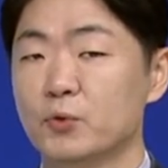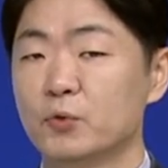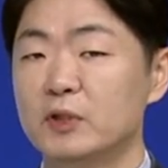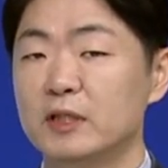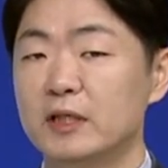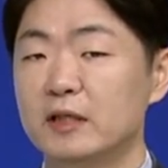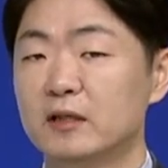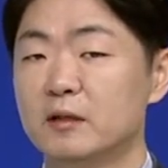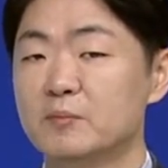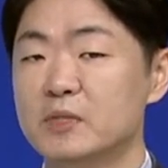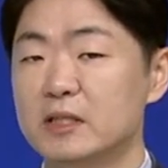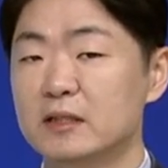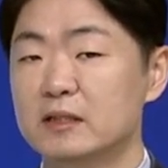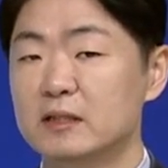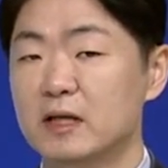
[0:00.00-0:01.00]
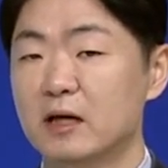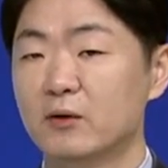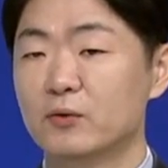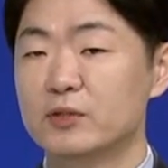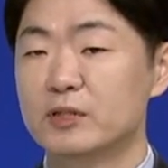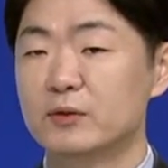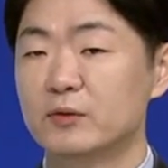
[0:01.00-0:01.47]
조기에 검진을
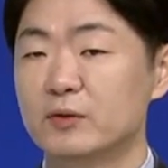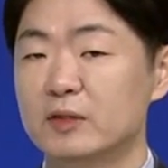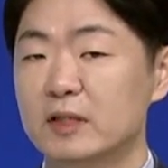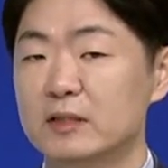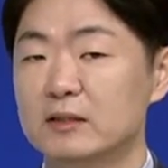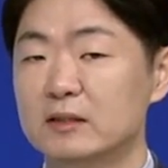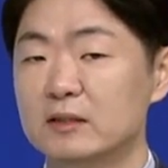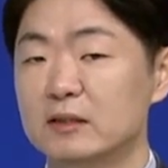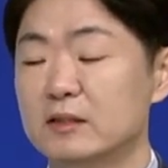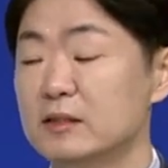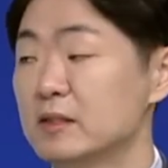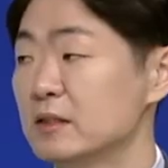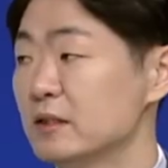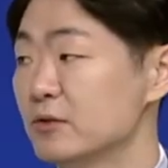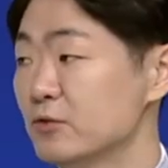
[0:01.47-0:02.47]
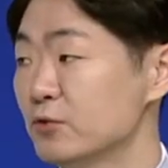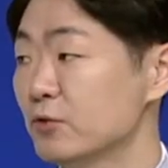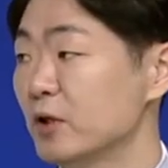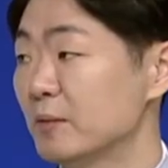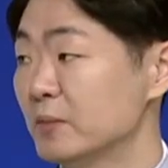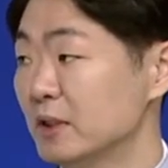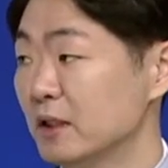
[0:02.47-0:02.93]
하고 치료를 하는 것이
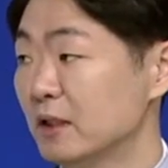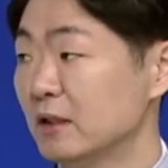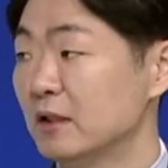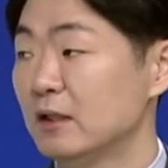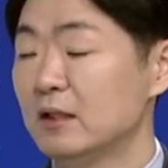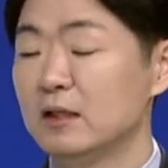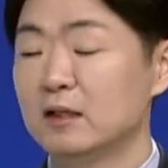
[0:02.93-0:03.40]
중요합니다.